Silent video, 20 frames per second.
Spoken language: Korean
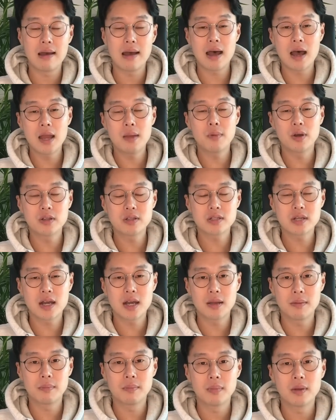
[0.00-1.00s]
I'm on
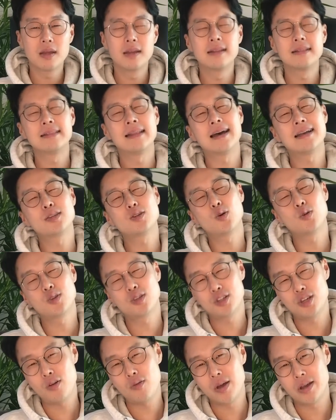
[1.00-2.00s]
time. 나
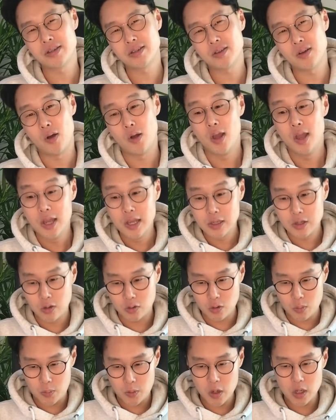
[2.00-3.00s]
정시에 왔어.
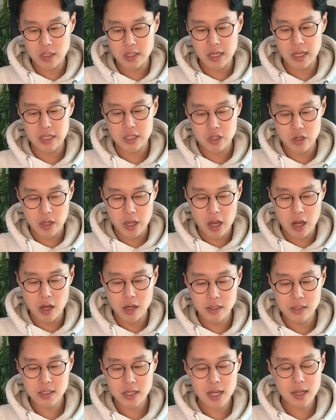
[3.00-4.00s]
정도 표현이 되겠죠? 이
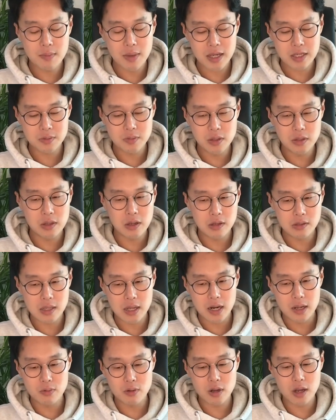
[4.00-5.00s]
on time 아시면 돼요.
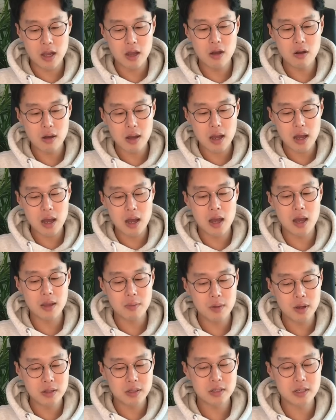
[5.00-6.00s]
따라 해볼까요?
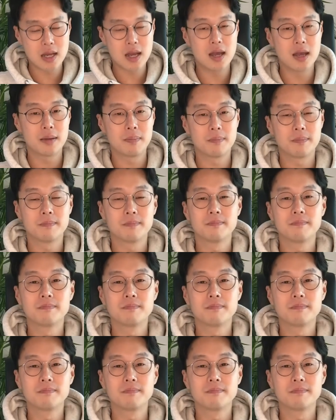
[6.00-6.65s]
I'm on time.